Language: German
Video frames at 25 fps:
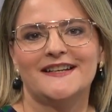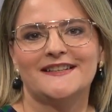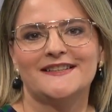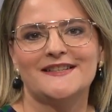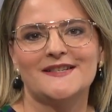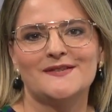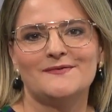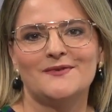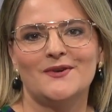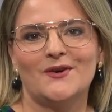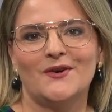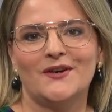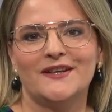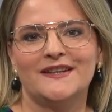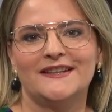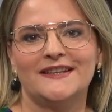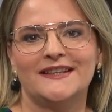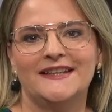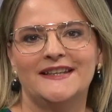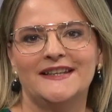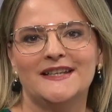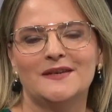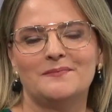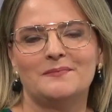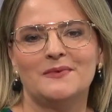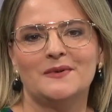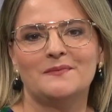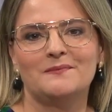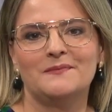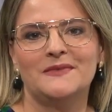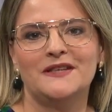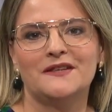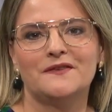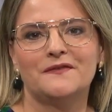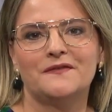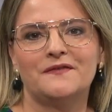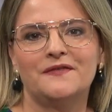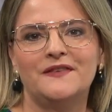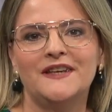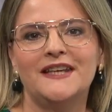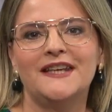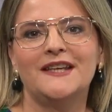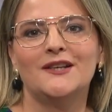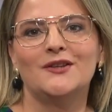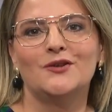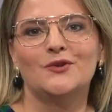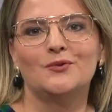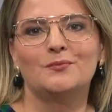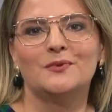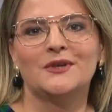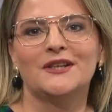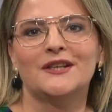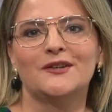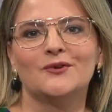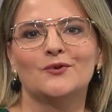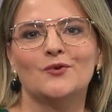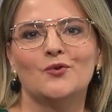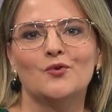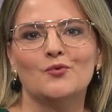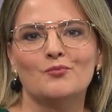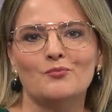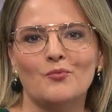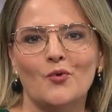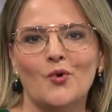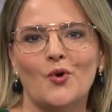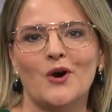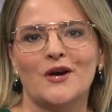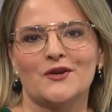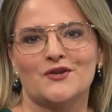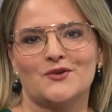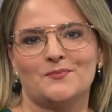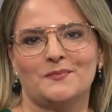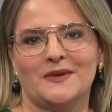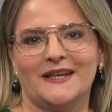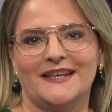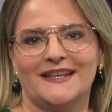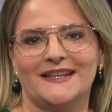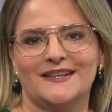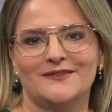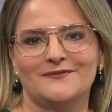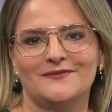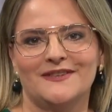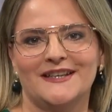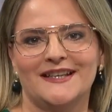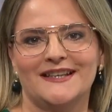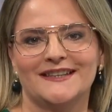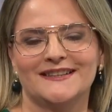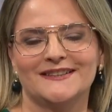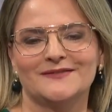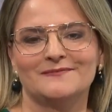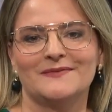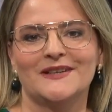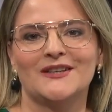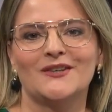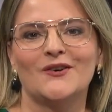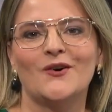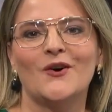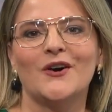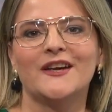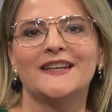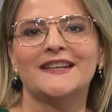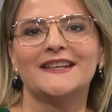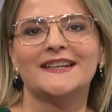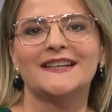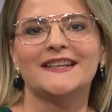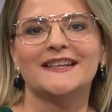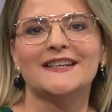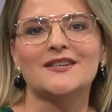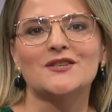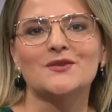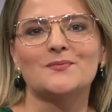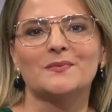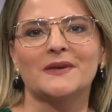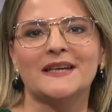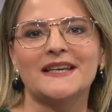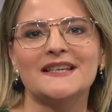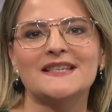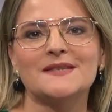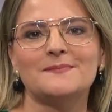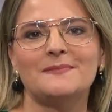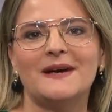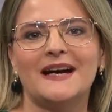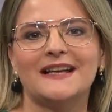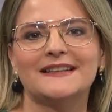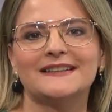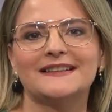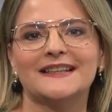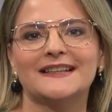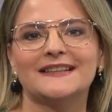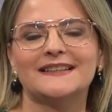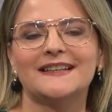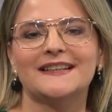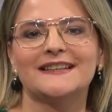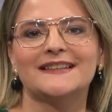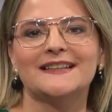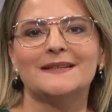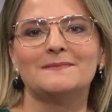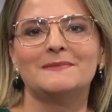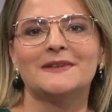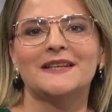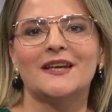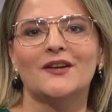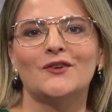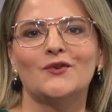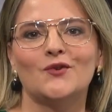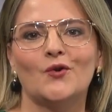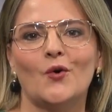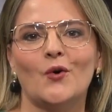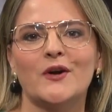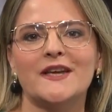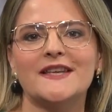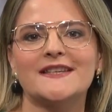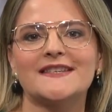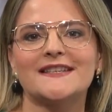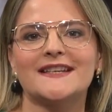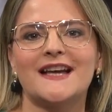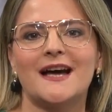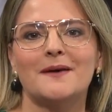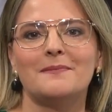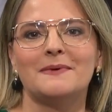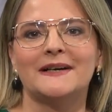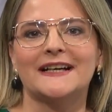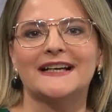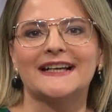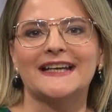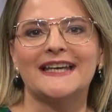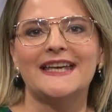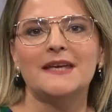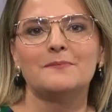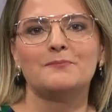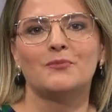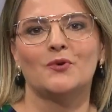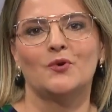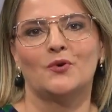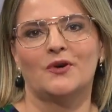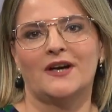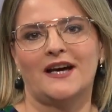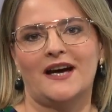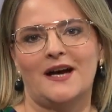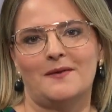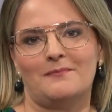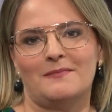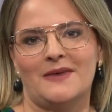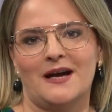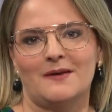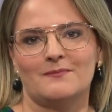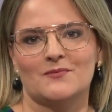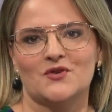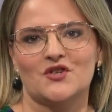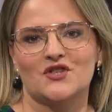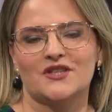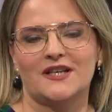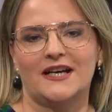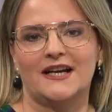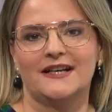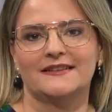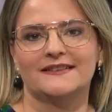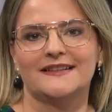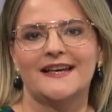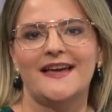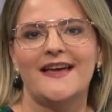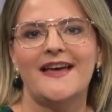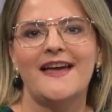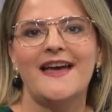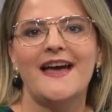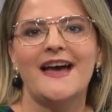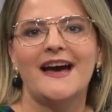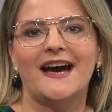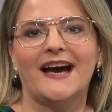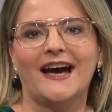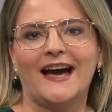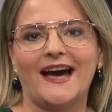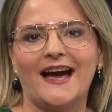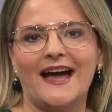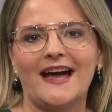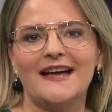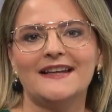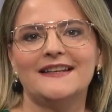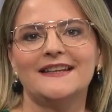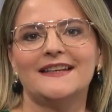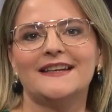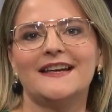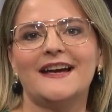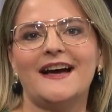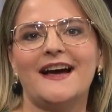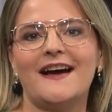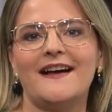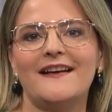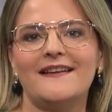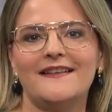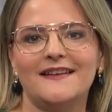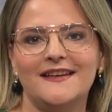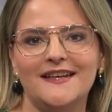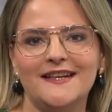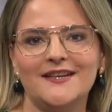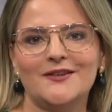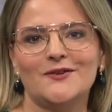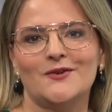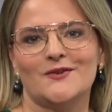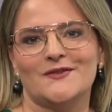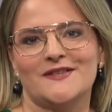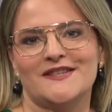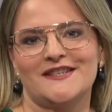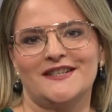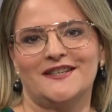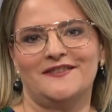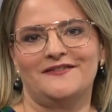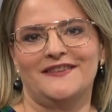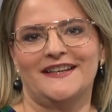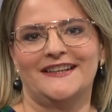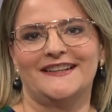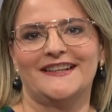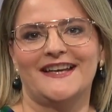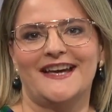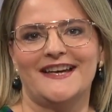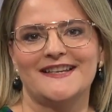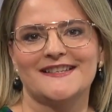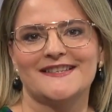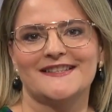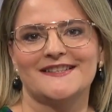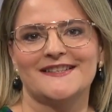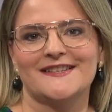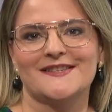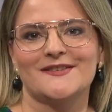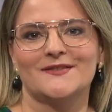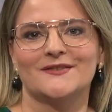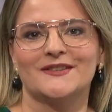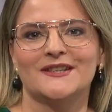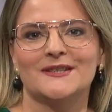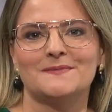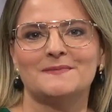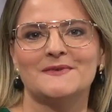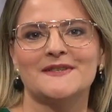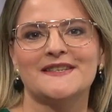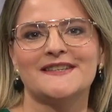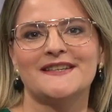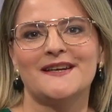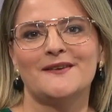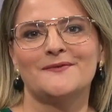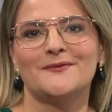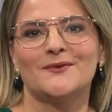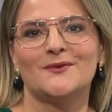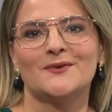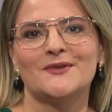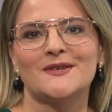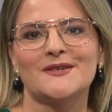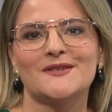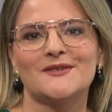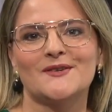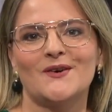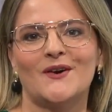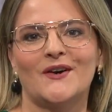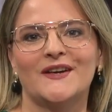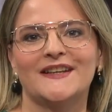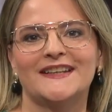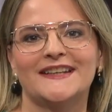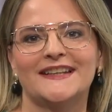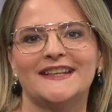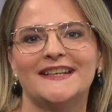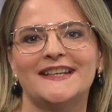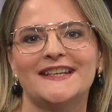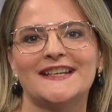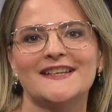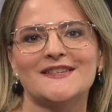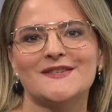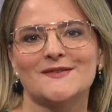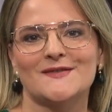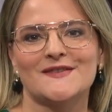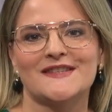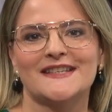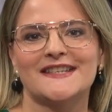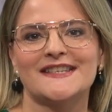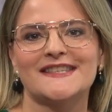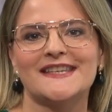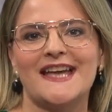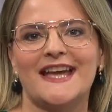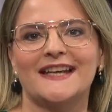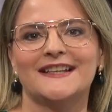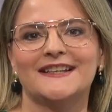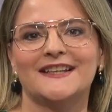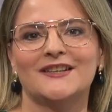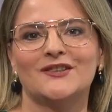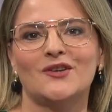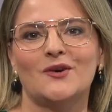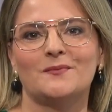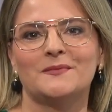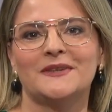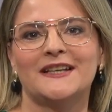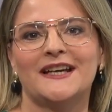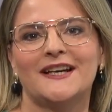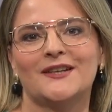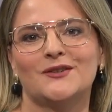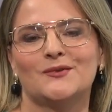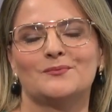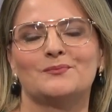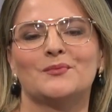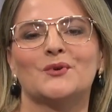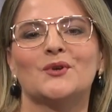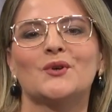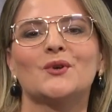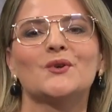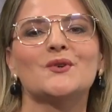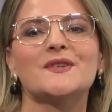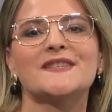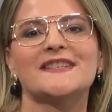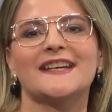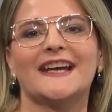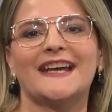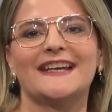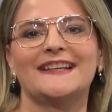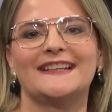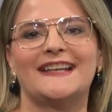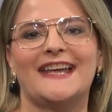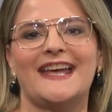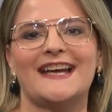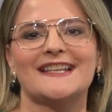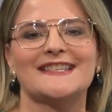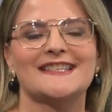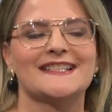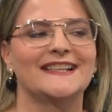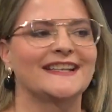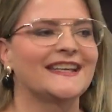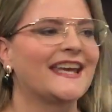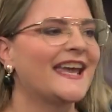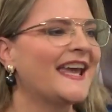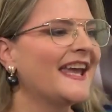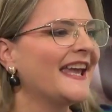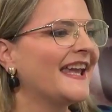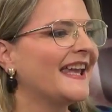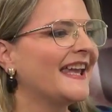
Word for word: dass wir heute hier bei mir viel über den Humor sprechen werden. Meine heutige Gesprächspartnerin hat nämlich ein neues Kabarettprogramm am Start. Radikal inkonsequent heißt das. Und ich bin sehr froh, dass sie heute hier ist und sich Zeit genommen hat und begrüße recht herzlich